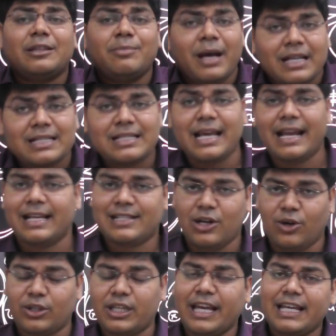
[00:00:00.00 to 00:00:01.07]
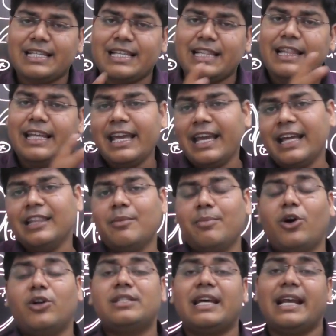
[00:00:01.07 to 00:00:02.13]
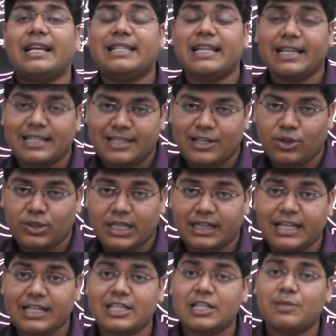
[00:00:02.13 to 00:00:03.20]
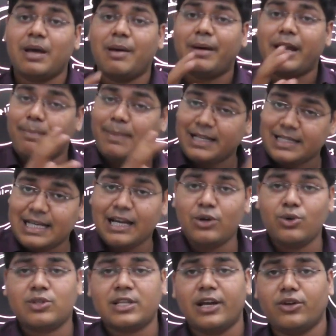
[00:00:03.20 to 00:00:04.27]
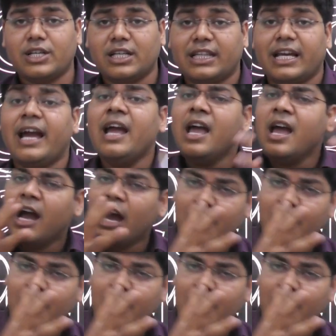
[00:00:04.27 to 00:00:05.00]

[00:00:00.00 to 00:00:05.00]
साथ में अक्सर ऐसा होता है कि ज़िंदगी के अंदर बहुत सारे ऐसे किस्से हो जाते हैं जिसमें हमारे पैसे का नुकसान हो जाता है